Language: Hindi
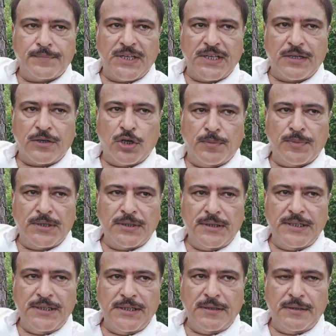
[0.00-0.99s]
एक
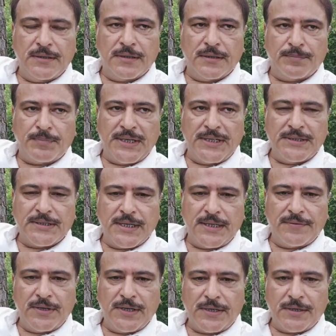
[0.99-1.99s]
कॉमनली पाई
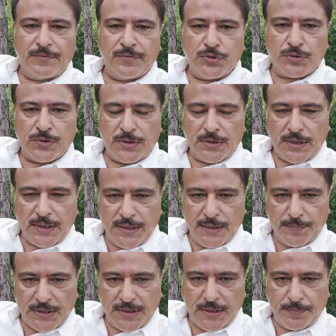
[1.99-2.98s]
जाने वाली कन्फ्यूजन के
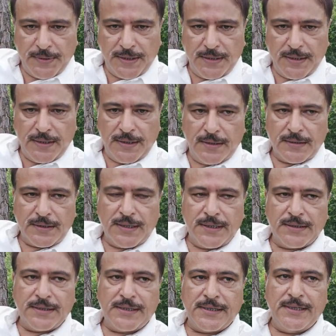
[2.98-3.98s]
पत्थर पहनना क्या
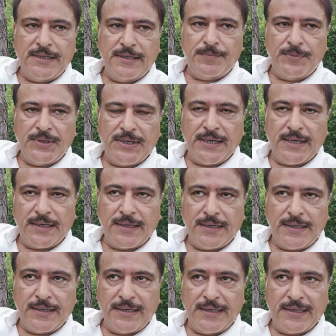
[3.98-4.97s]
ये ठीक भी है कि
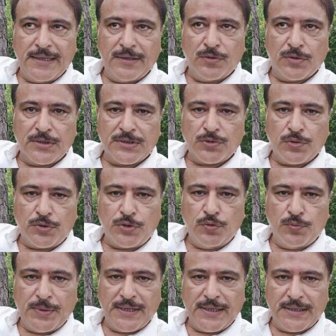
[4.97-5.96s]
नहीं है और इसको
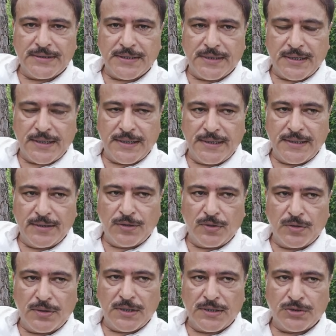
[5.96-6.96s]
क्यों पहना जाता है
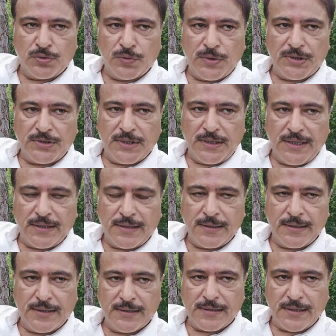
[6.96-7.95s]
और अजरू शरीत
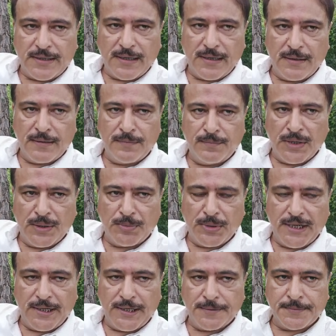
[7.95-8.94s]
इसका क्या
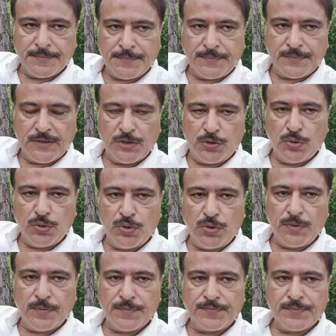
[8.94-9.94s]
मामला है तो
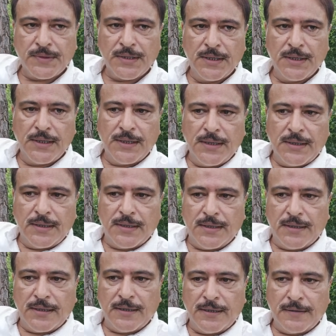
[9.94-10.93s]

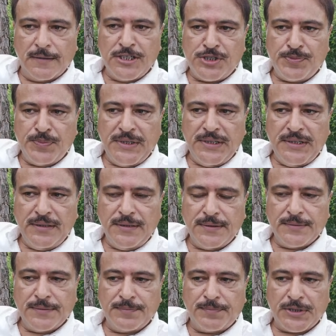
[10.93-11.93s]
इसमें
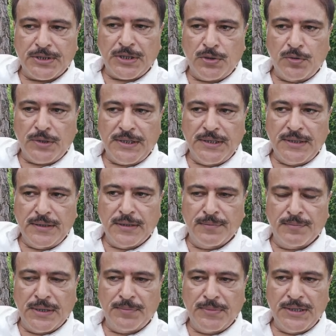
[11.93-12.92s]
पत्थरों के
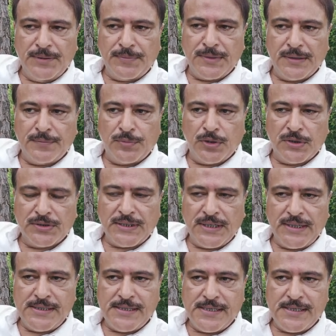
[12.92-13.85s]
मामले में बहुत सारी